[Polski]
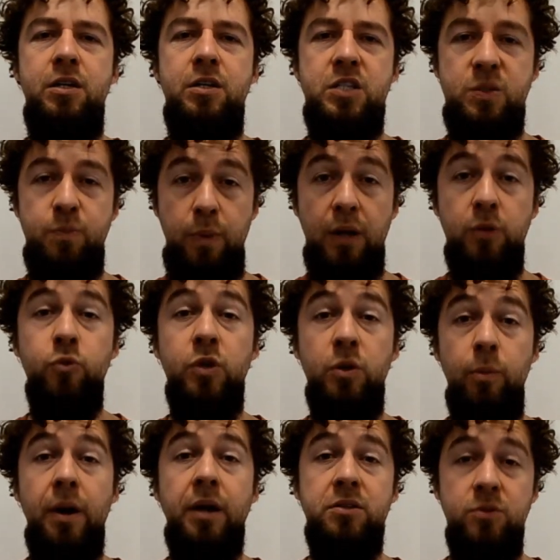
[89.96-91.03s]
Spadł i
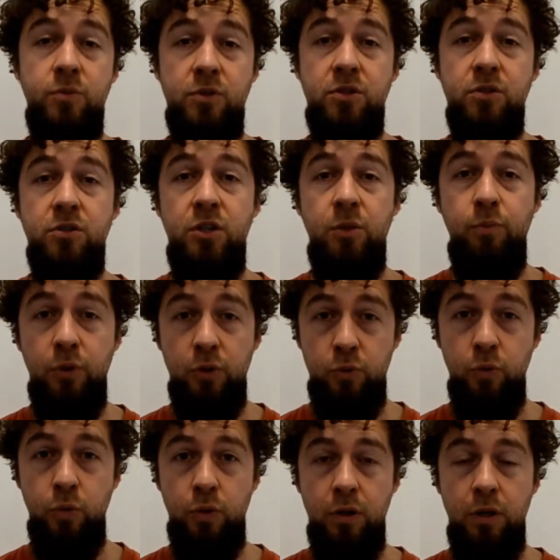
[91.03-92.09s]
bardzo mocno się
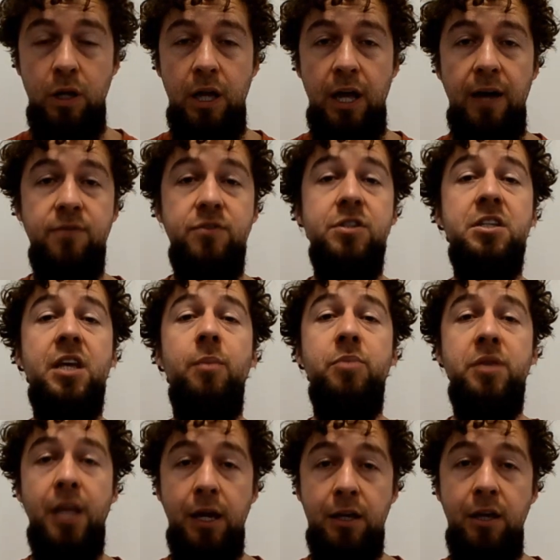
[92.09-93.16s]
potłukł. A wszystkie
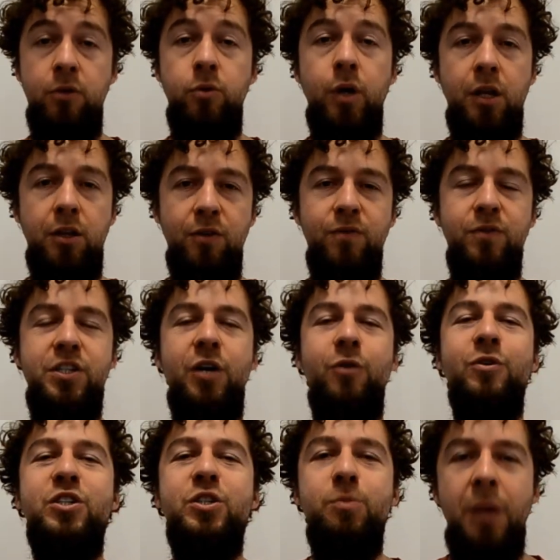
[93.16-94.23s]
ptaki, które to
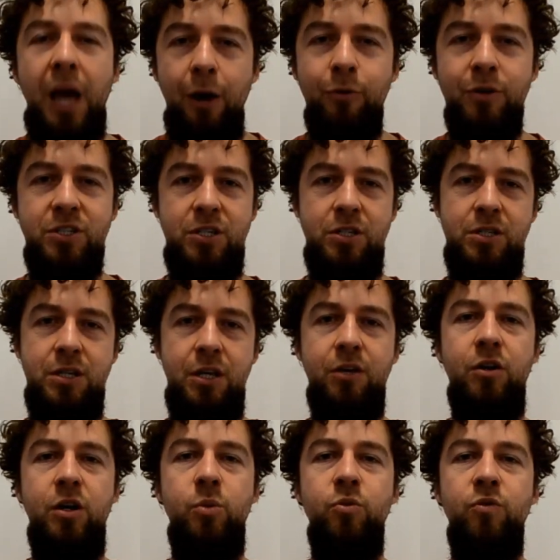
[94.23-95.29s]
widziały, śmiały się z
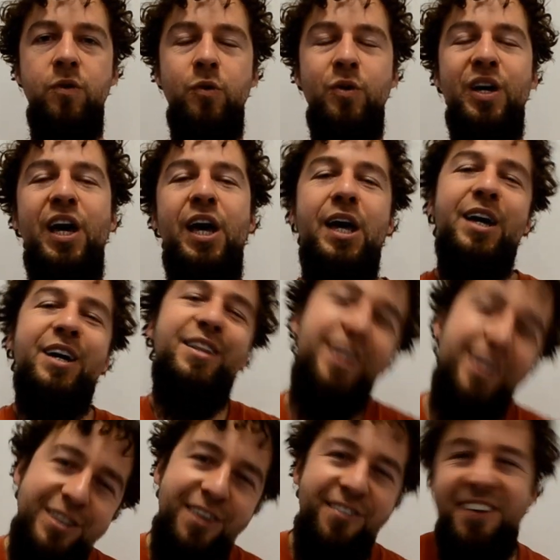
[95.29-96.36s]
niego i mówiły
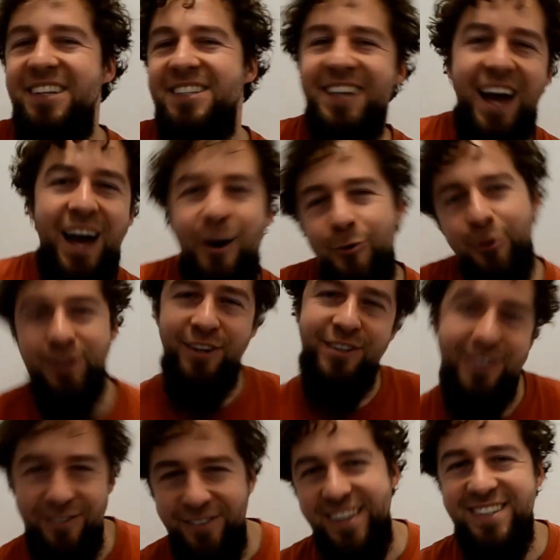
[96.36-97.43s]
Kto to widział? Kto
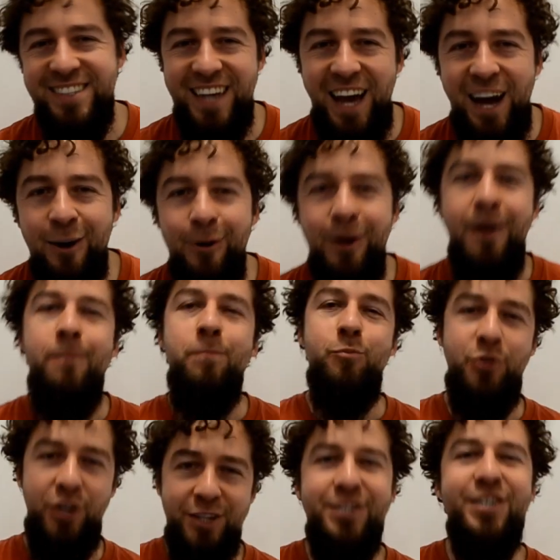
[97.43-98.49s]
to widział?
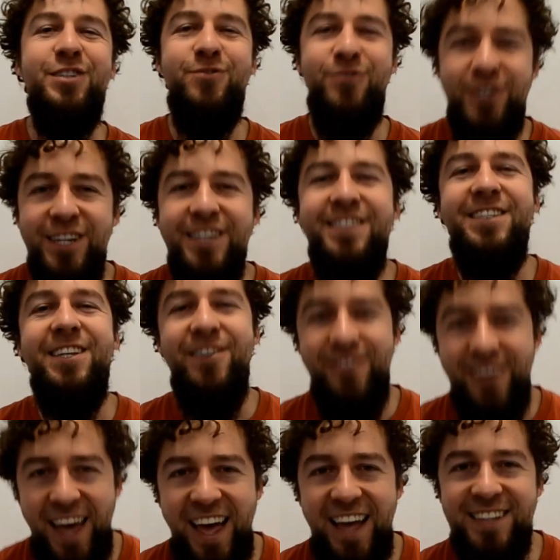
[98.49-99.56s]
Przecież wszyscy
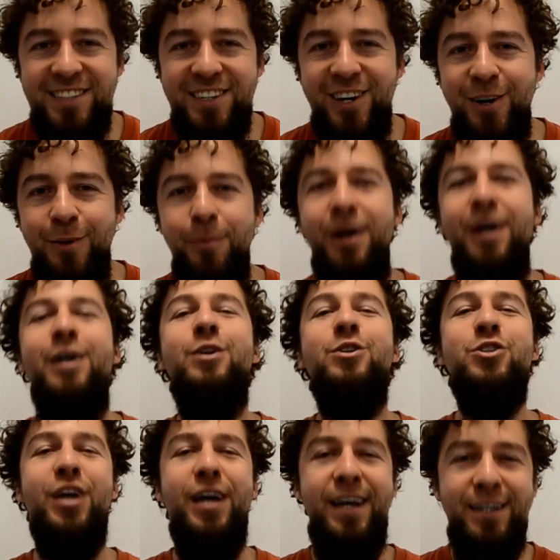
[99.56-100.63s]
wiedzą,
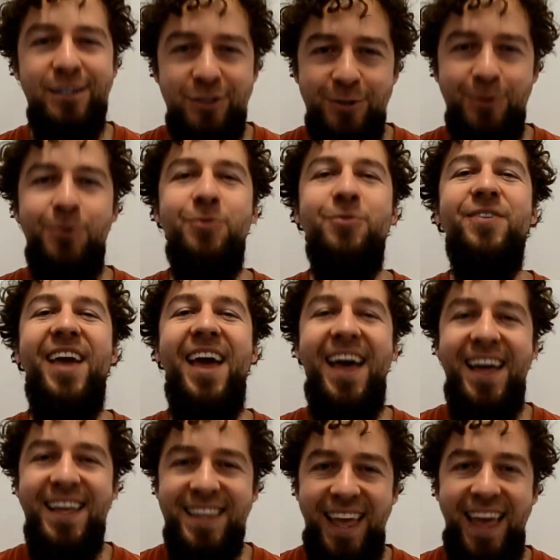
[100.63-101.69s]
że
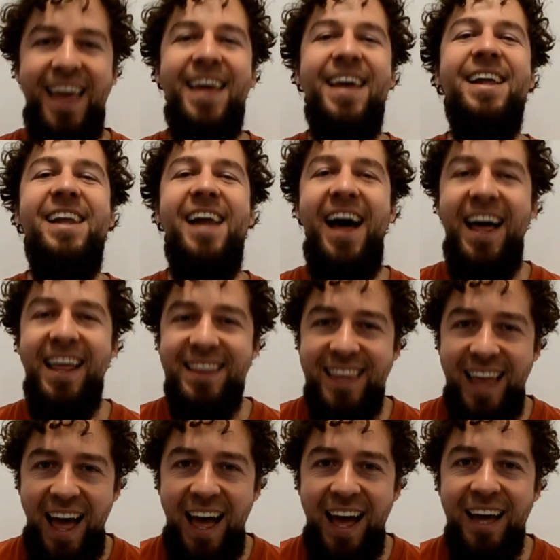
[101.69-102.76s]
żółwie nie
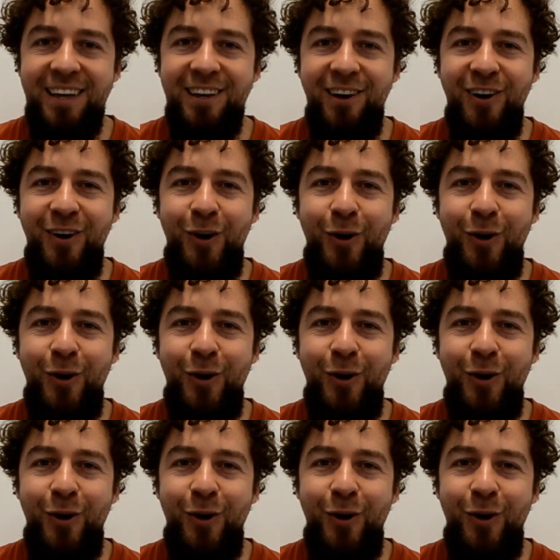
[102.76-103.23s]
latają.